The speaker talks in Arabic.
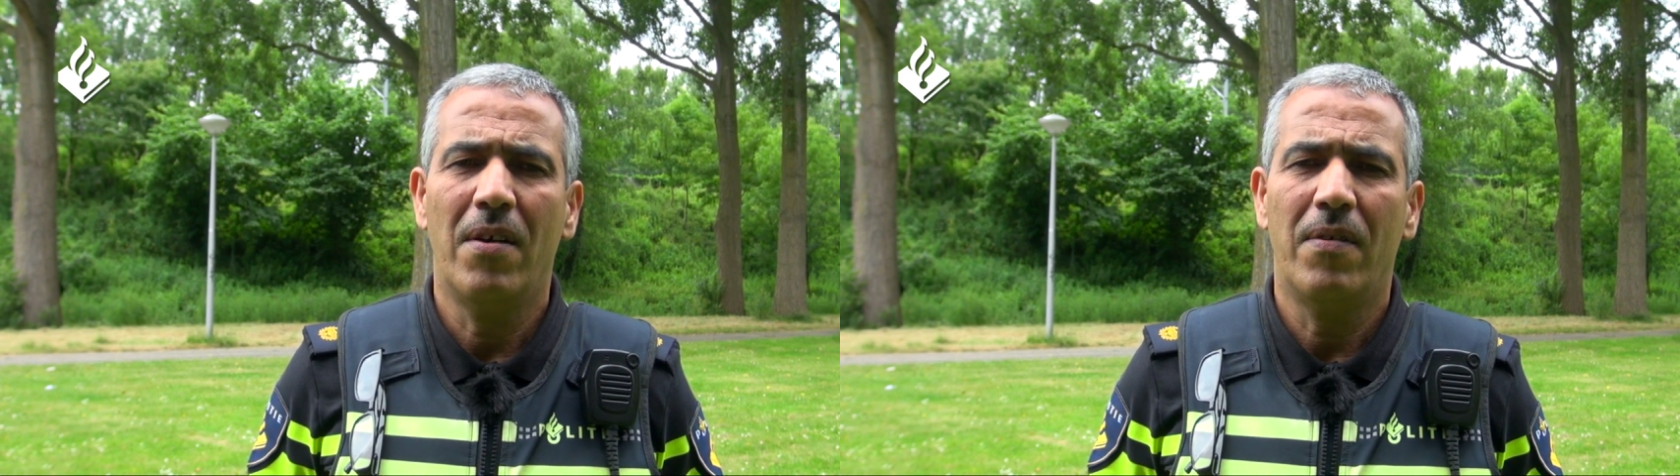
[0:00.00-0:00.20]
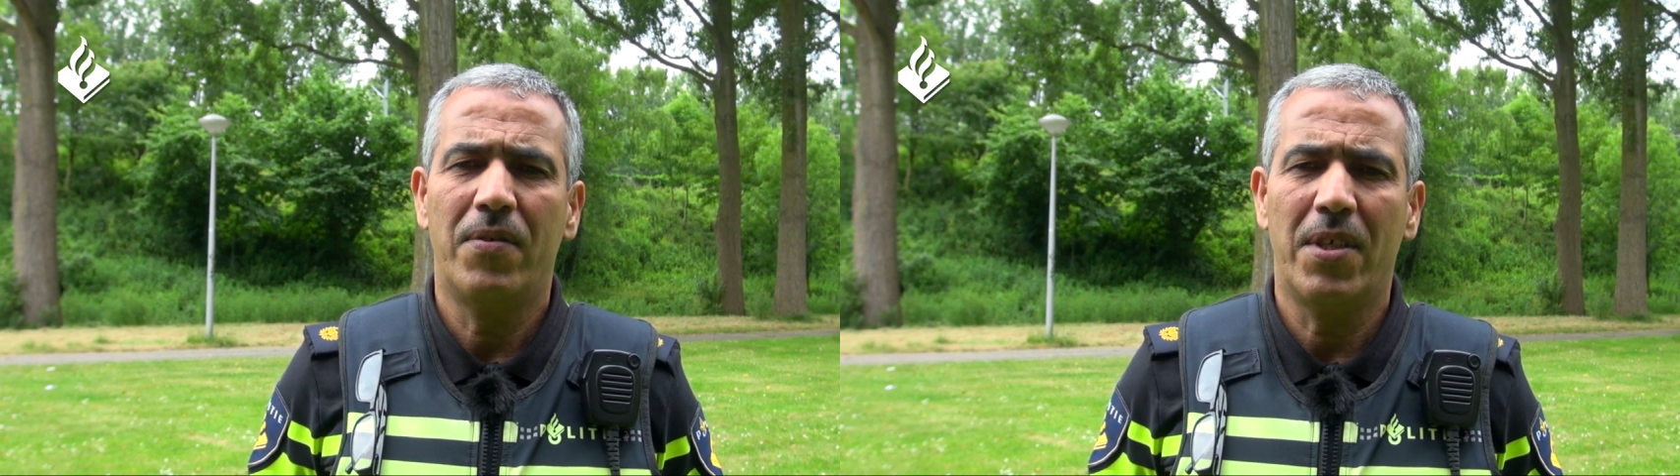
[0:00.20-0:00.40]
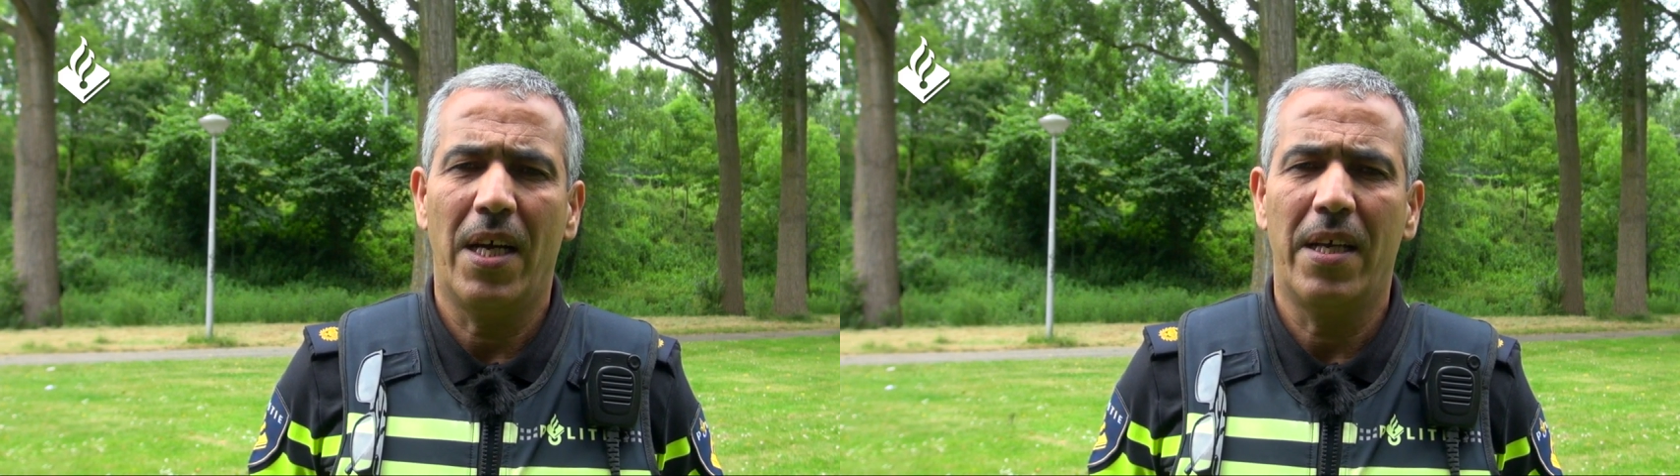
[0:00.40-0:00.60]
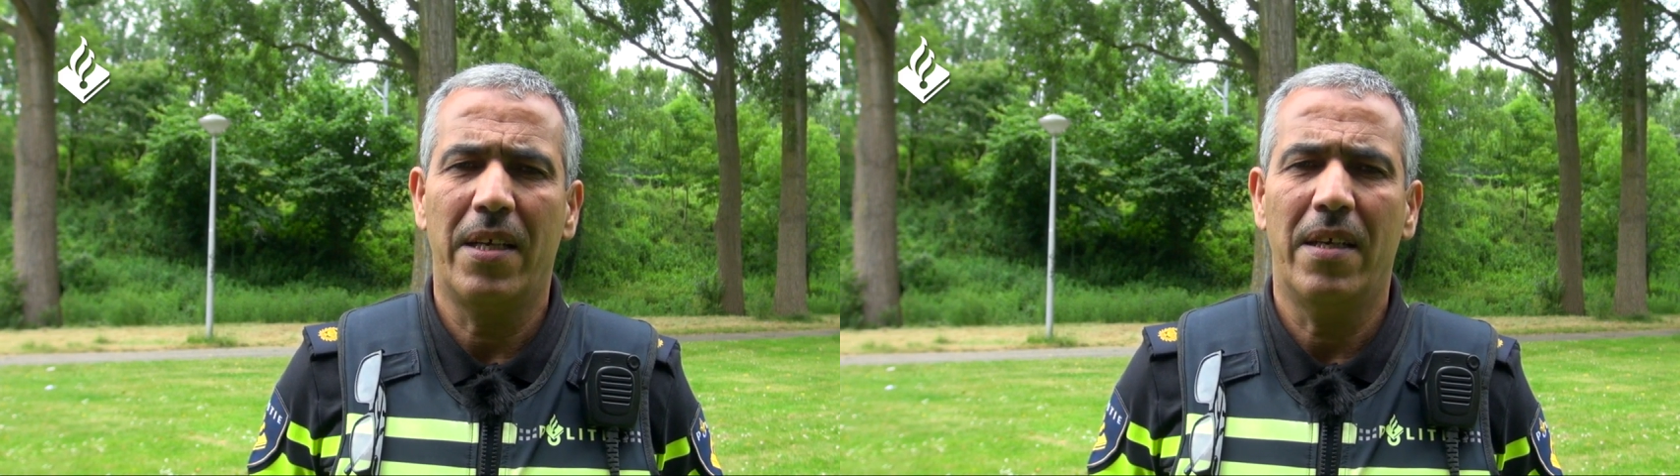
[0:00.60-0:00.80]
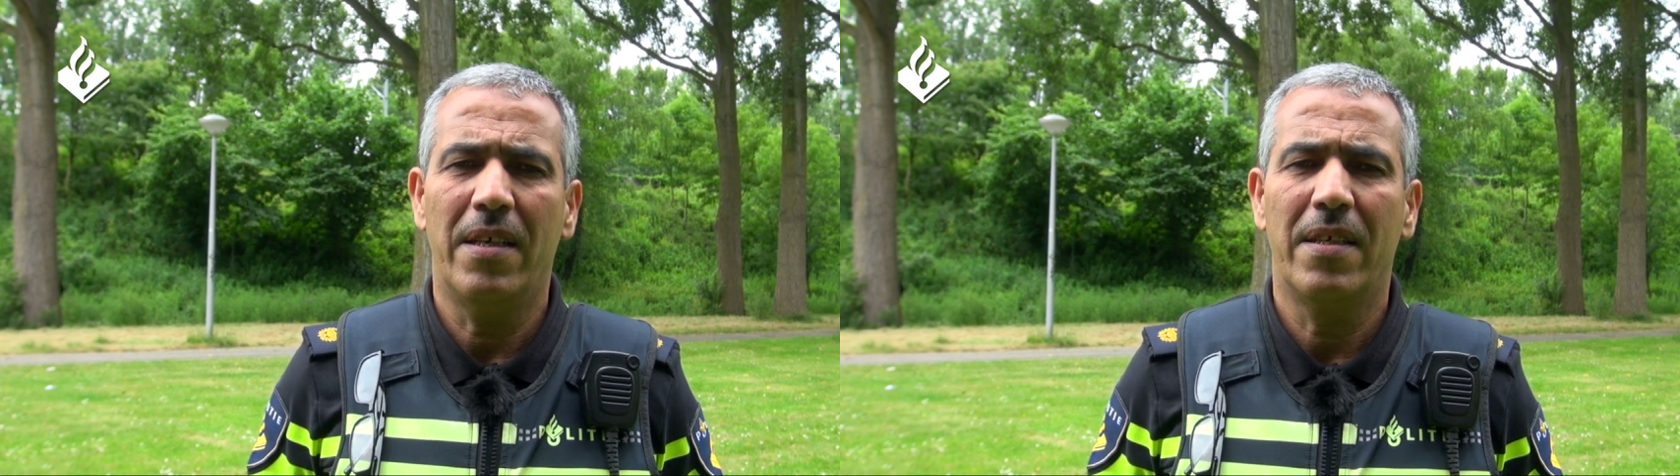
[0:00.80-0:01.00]
في
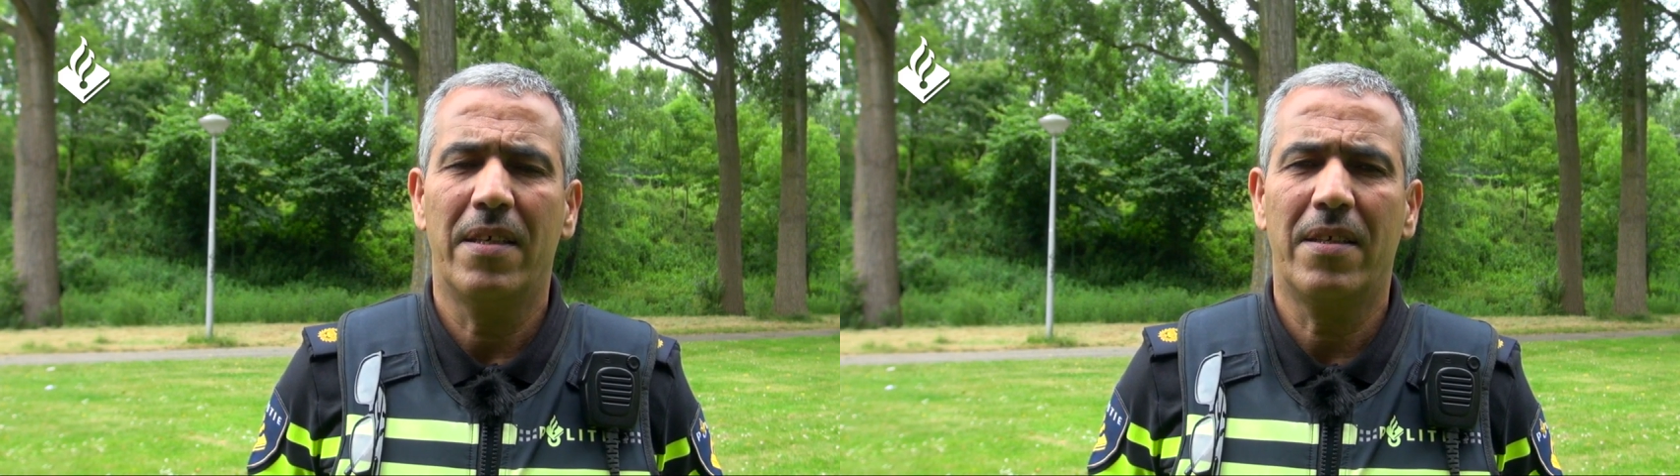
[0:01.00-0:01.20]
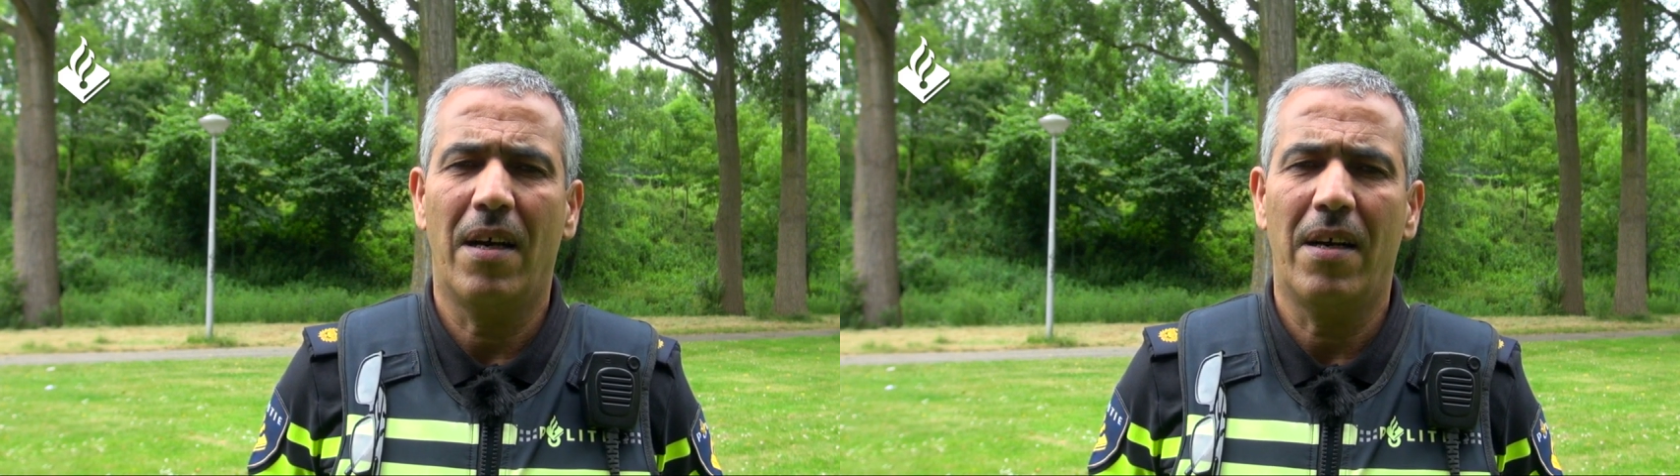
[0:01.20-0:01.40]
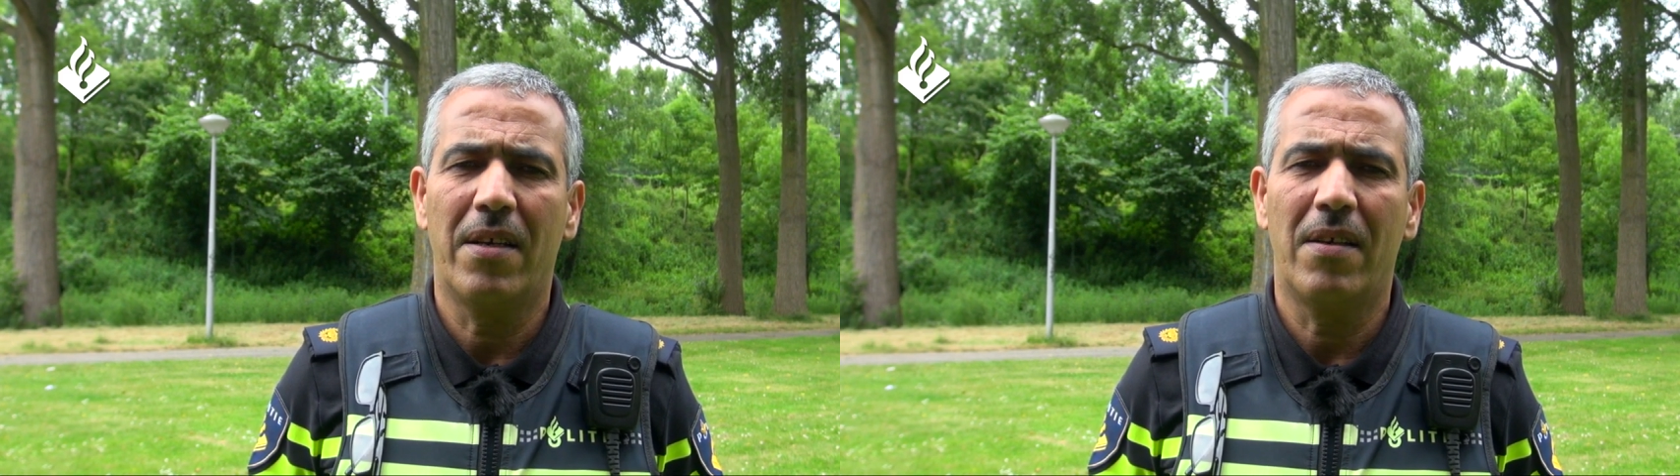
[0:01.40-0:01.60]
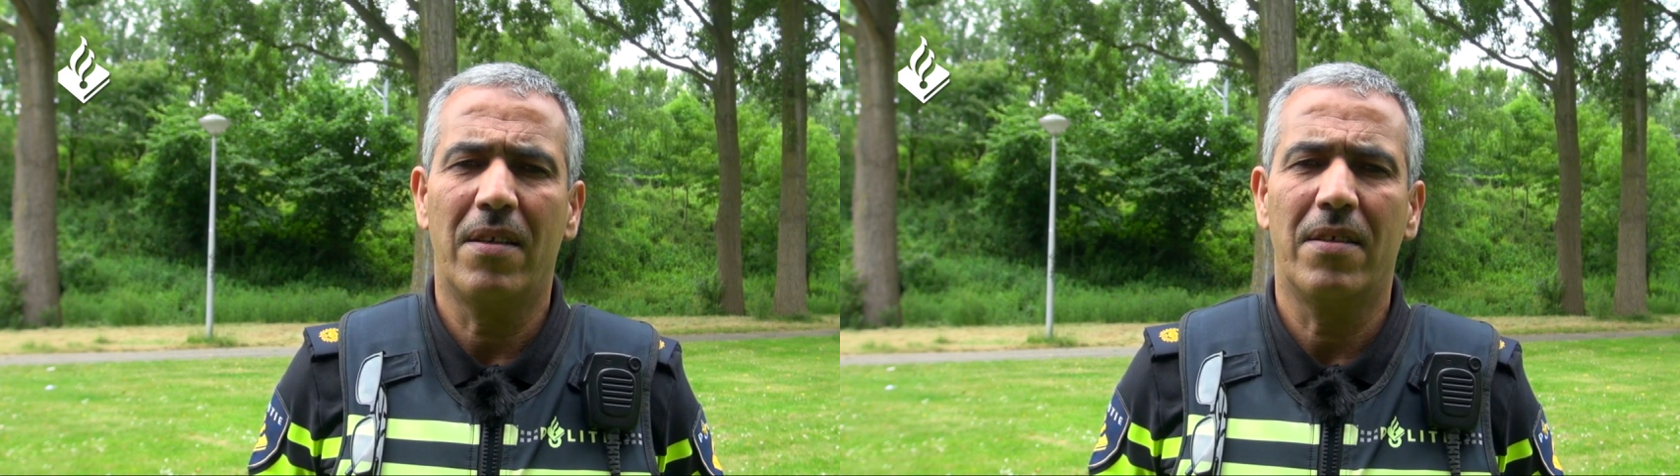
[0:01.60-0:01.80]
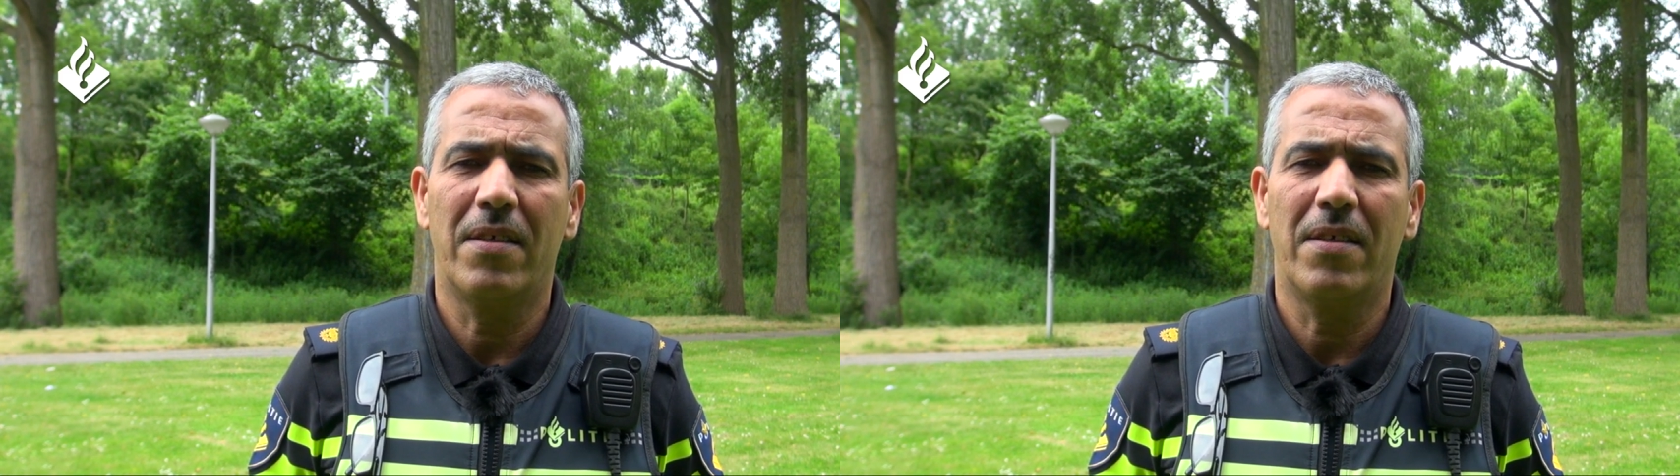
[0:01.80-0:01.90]
شارع كارل